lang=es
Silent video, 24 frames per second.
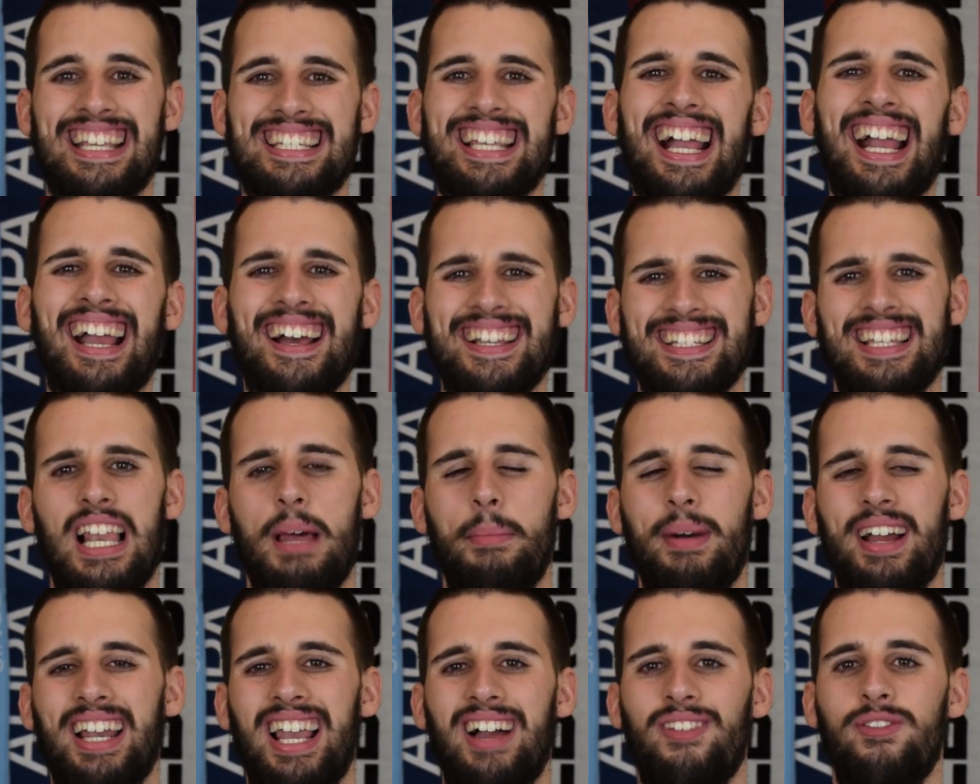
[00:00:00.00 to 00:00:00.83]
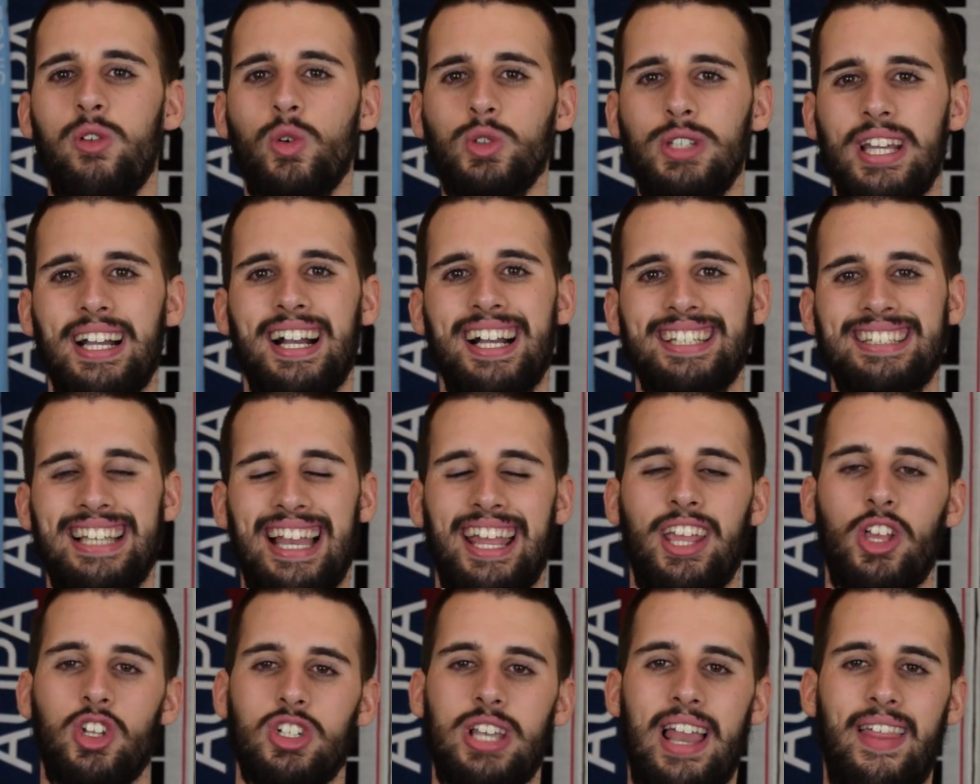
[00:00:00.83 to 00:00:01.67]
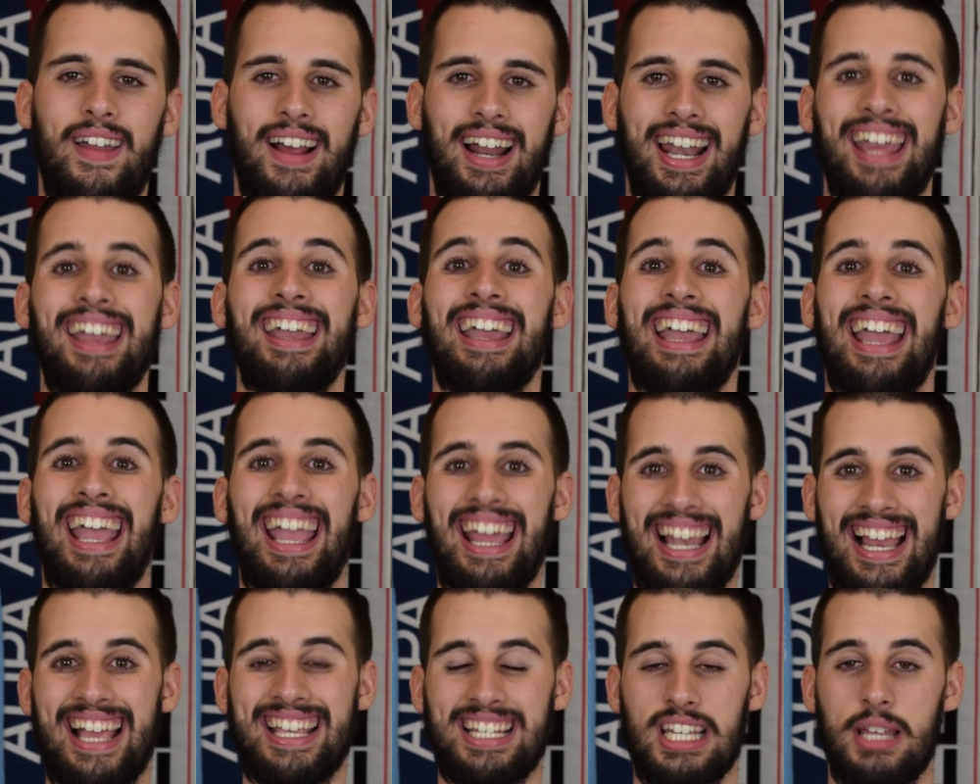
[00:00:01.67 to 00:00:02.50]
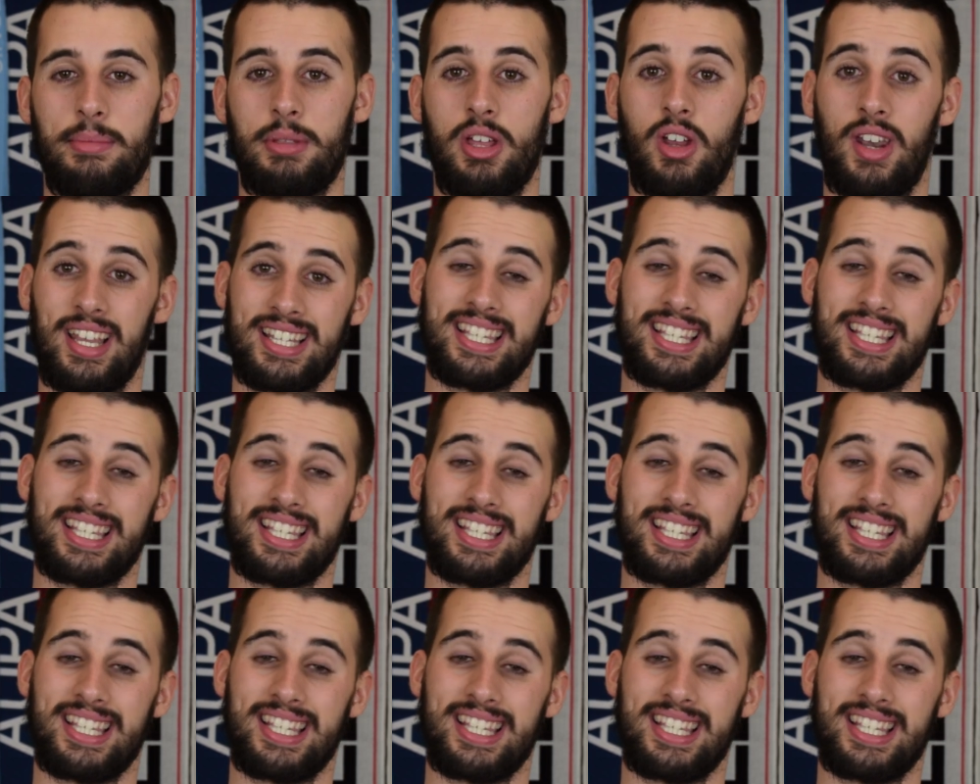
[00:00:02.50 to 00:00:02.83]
sacadas de la página Footy Headline, que os la dejaré en la descripción.